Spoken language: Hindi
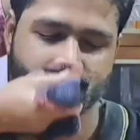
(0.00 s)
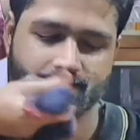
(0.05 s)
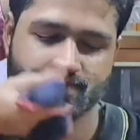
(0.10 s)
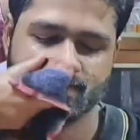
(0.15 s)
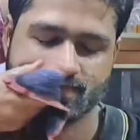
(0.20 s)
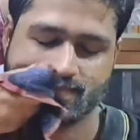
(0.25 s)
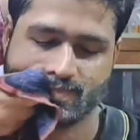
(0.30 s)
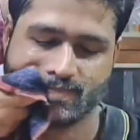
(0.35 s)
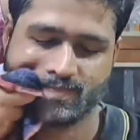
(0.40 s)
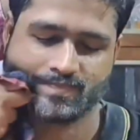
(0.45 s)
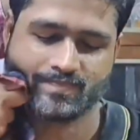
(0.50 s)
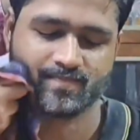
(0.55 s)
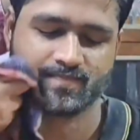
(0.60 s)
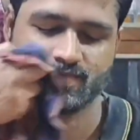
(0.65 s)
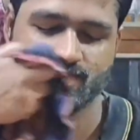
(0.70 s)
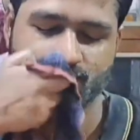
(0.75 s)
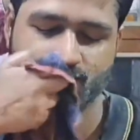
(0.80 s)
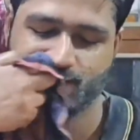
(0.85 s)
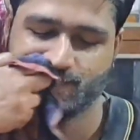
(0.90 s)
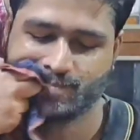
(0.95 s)
इसे
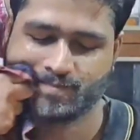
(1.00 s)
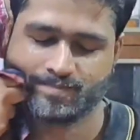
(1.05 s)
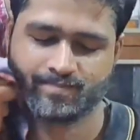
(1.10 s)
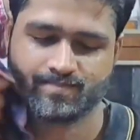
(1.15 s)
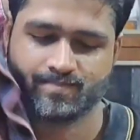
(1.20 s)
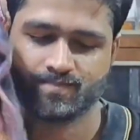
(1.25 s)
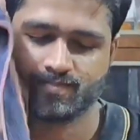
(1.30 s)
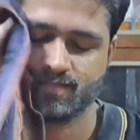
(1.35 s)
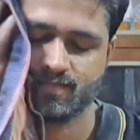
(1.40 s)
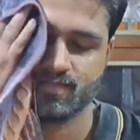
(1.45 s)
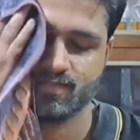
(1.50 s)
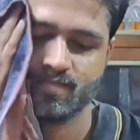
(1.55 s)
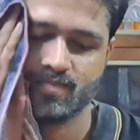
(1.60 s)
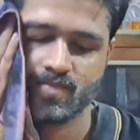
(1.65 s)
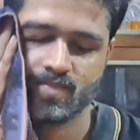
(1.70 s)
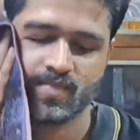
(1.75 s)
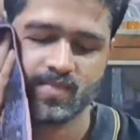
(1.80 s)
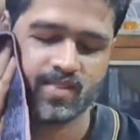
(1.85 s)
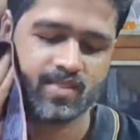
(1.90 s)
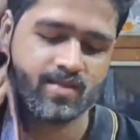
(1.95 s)
पोछ
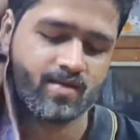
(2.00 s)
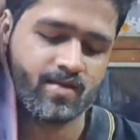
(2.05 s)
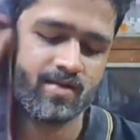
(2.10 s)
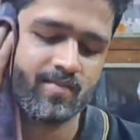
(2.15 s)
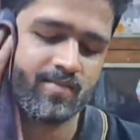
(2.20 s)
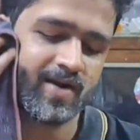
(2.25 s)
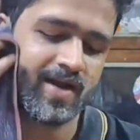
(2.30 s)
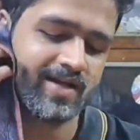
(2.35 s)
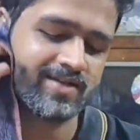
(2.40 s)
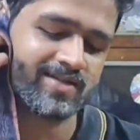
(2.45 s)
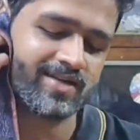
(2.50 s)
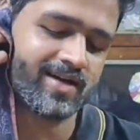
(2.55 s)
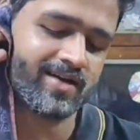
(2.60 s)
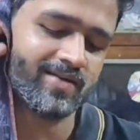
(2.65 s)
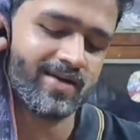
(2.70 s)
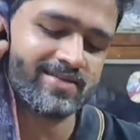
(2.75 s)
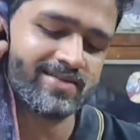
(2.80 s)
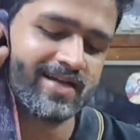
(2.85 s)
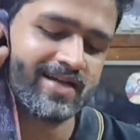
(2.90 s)
लें देखिए स्किन